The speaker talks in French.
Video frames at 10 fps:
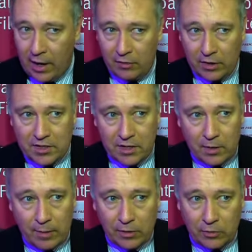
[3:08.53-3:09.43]
avec des
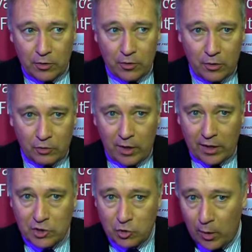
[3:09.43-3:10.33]
animateurs de la
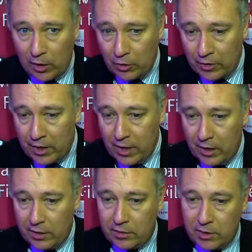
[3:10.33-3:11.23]
région wallonne
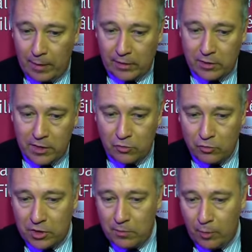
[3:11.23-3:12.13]
et des thématiques
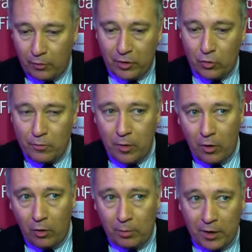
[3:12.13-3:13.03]
de type
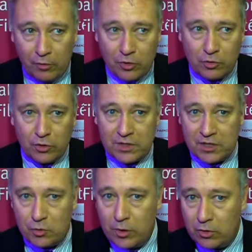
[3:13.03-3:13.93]
environnement, prévention des
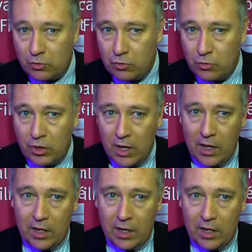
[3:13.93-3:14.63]
assuétudes,